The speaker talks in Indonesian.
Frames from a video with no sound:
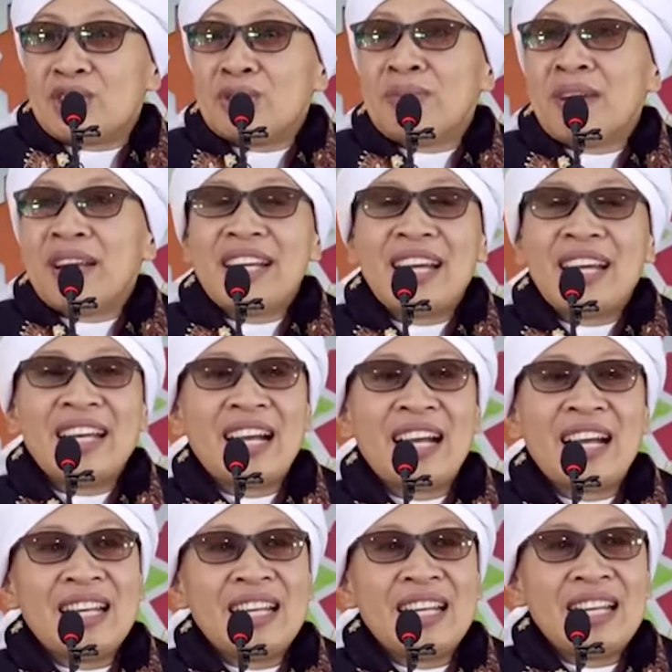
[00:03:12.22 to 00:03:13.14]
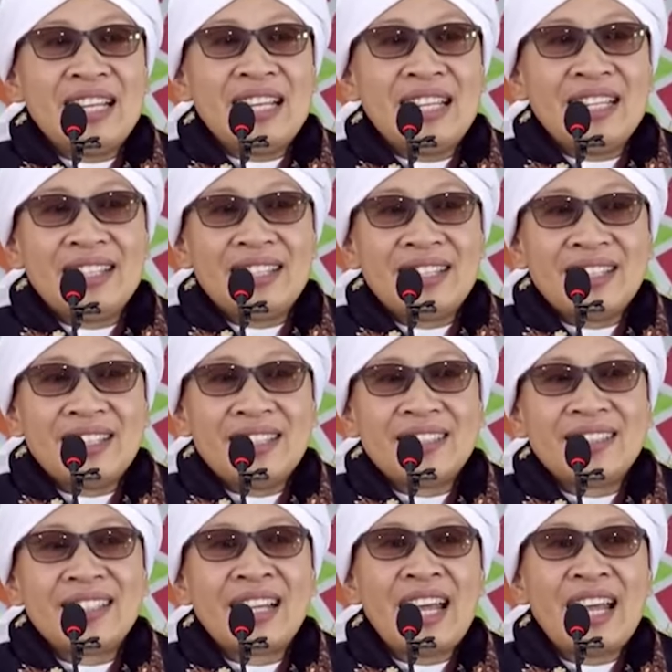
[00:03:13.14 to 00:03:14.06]
Cuman kadang-kadang ini
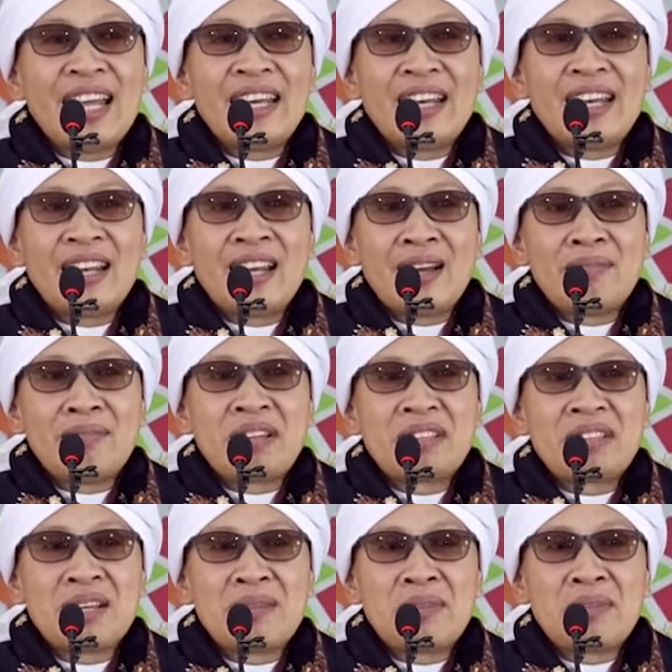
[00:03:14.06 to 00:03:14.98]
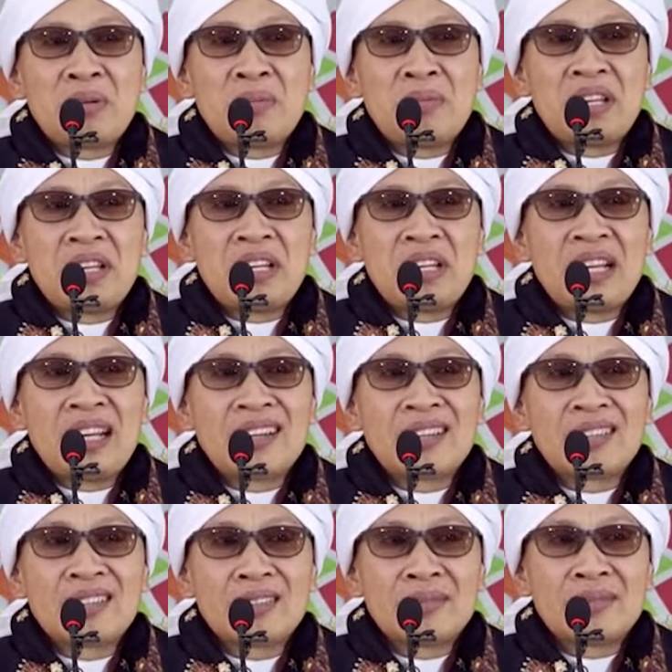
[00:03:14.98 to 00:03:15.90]
nggak enak masa baru meninggal
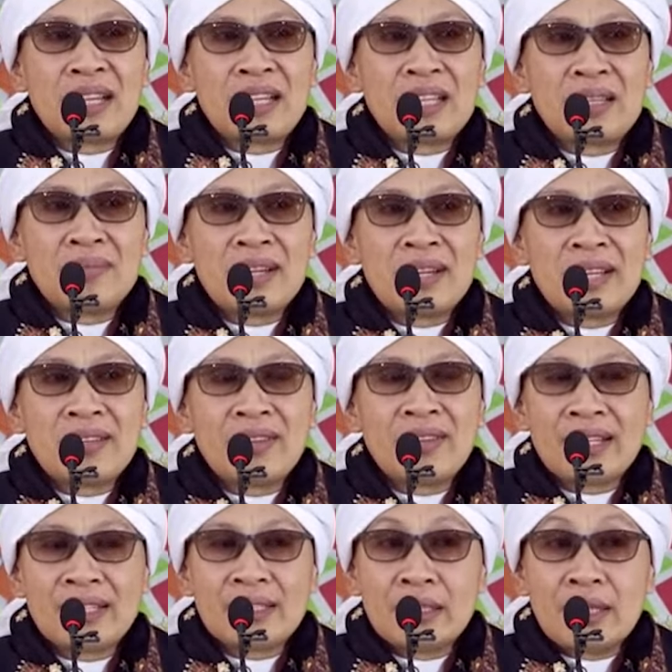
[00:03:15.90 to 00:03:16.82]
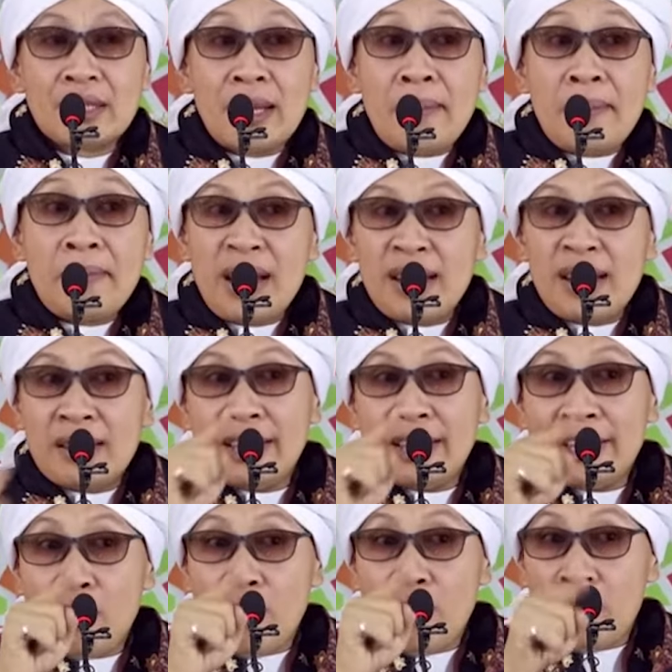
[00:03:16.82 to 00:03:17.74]
langsung bagi-bagi waris.
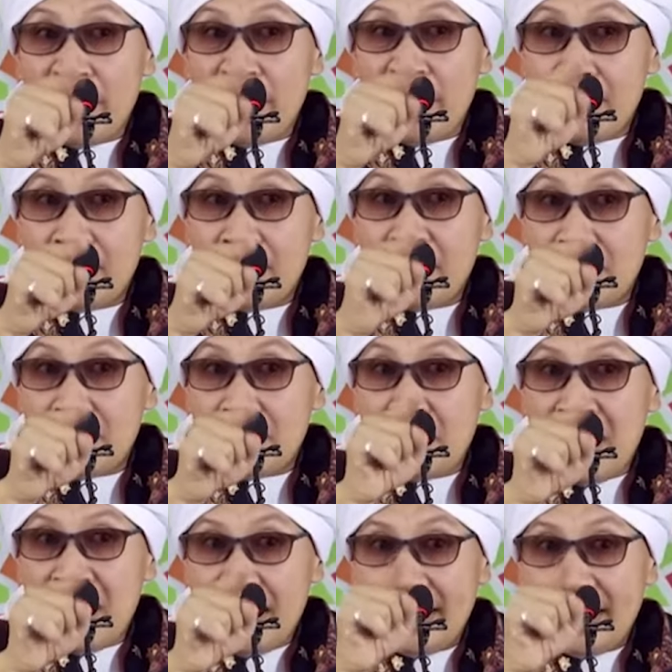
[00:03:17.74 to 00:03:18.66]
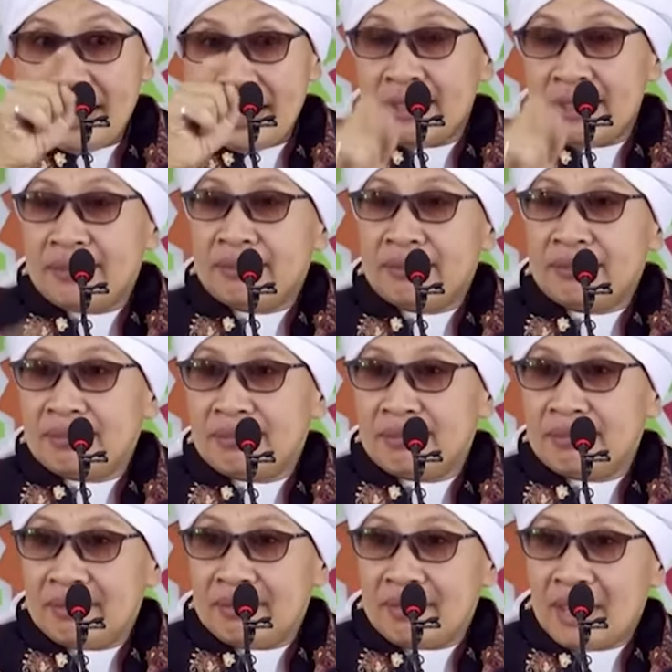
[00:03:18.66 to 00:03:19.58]
Berarti ini omongan yang paling membahayakan.
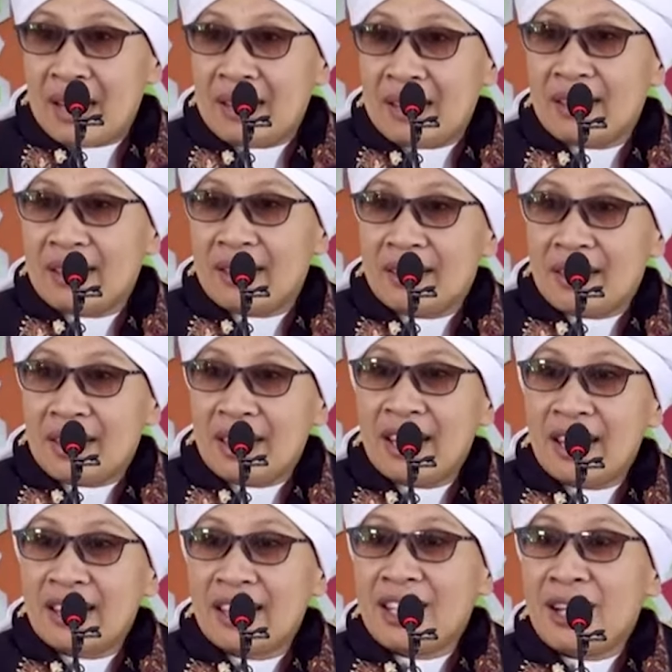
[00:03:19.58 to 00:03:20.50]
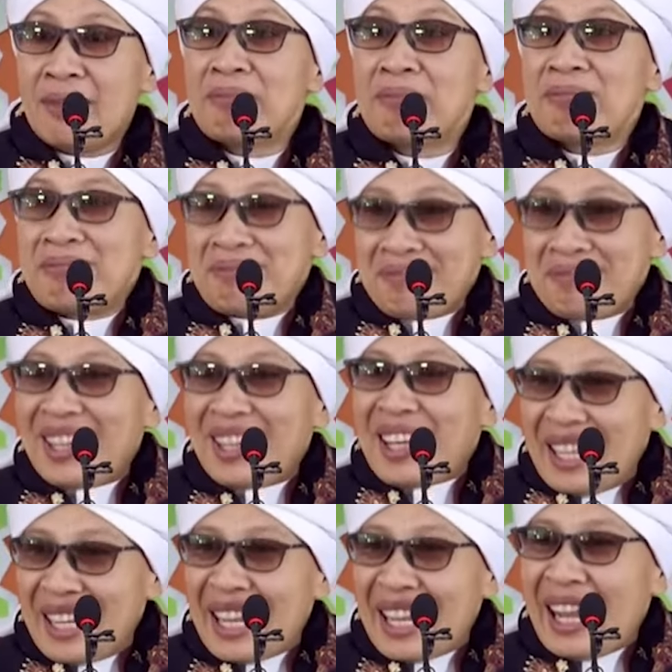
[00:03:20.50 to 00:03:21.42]
Hati-hati. Kelihatannya
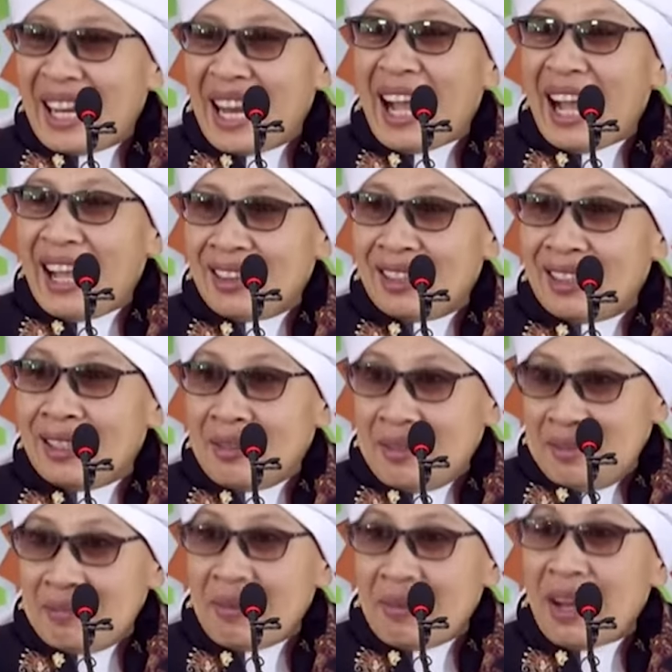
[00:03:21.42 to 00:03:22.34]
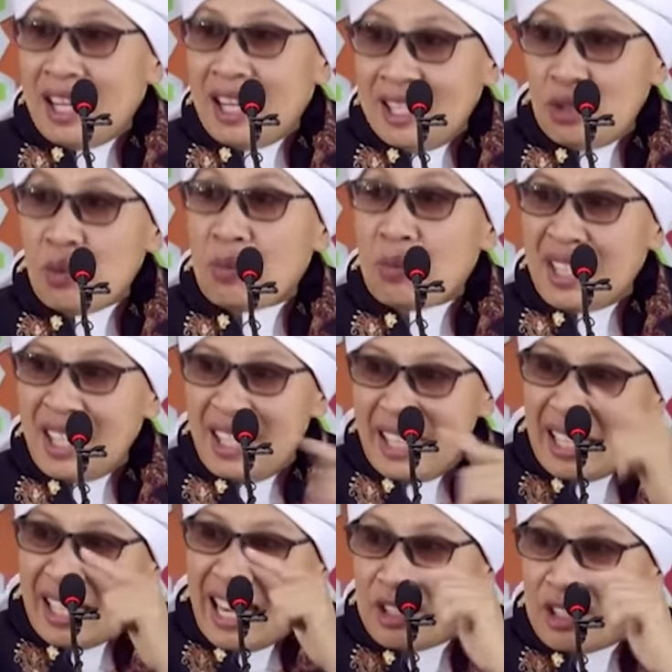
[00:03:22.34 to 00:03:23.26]
nggak enak hati. Padahal itu
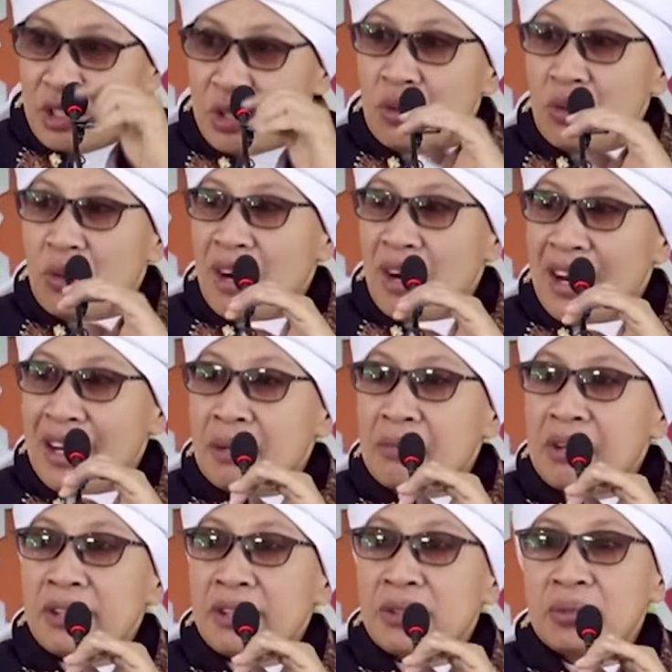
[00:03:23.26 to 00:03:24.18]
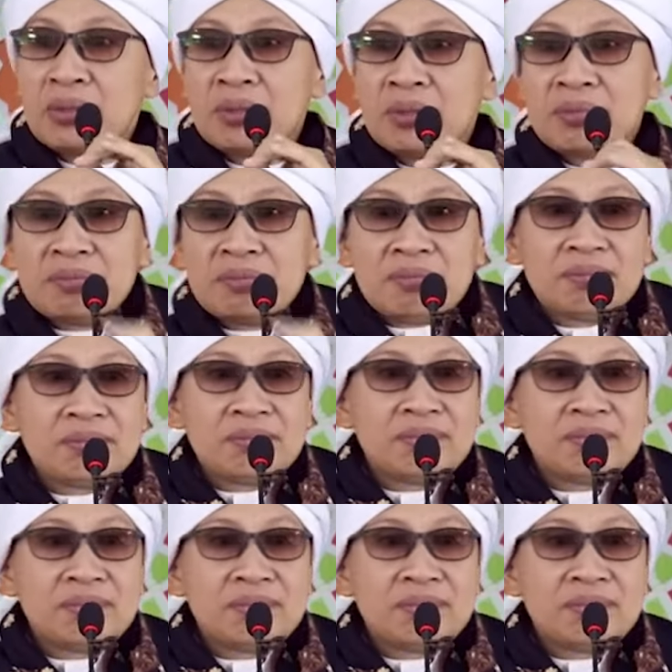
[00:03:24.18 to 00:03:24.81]
menjadikan racun omongan yang begitu tuh.